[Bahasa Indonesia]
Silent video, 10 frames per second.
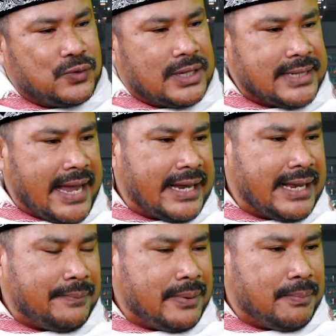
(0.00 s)
sudah saya
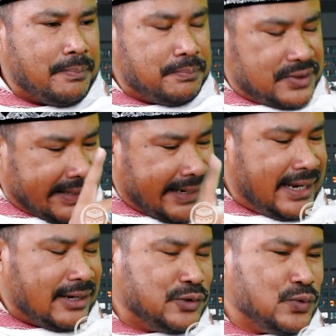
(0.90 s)
hadapi.
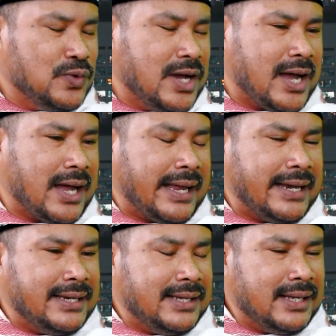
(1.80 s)
Sering juga
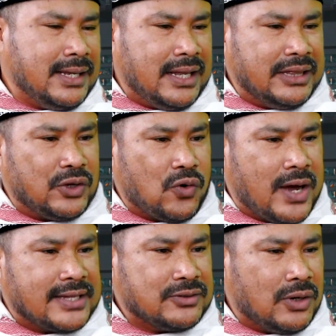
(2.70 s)

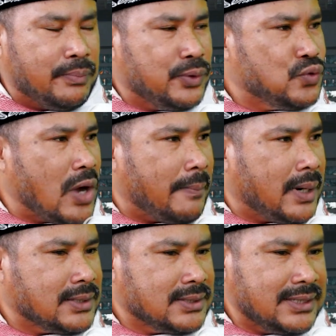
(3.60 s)
diinterogasi oleh pejuang
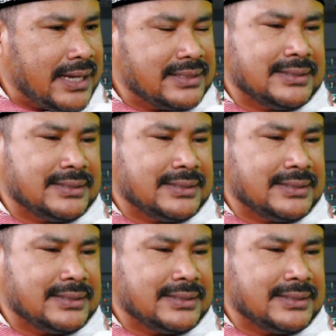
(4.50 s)
Palestina,